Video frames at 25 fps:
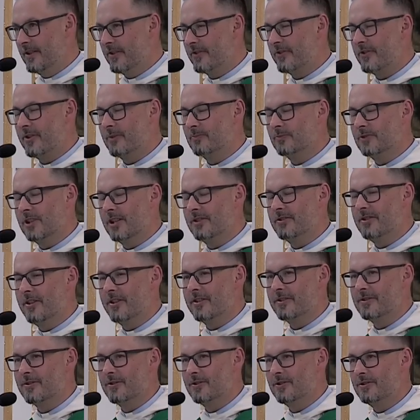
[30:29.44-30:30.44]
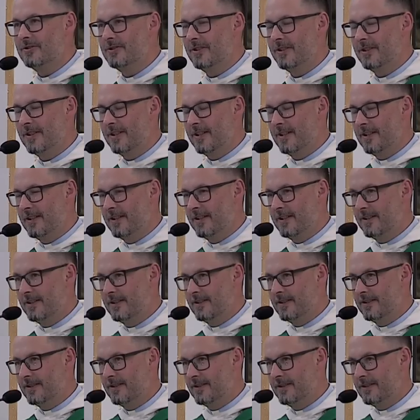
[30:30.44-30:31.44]
Jestem dla Niego
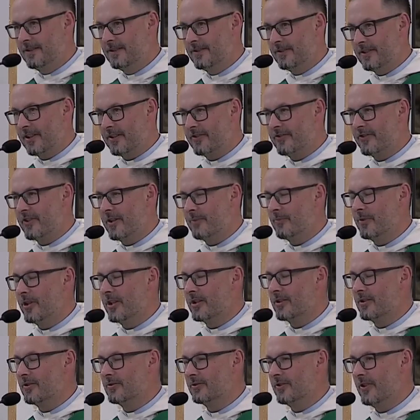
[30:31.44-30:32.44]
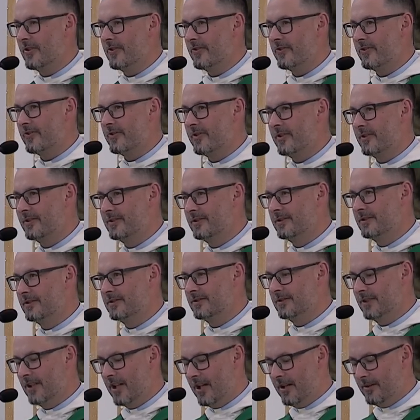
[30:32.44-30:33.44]
tak samo, jak On jest
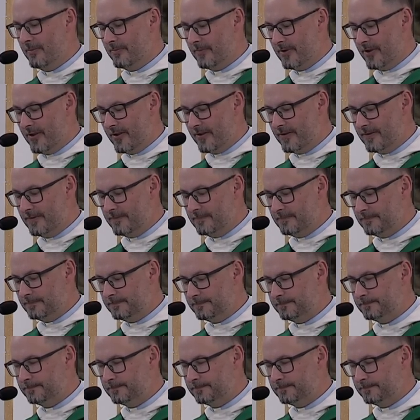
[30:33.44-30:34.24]
dla mnie.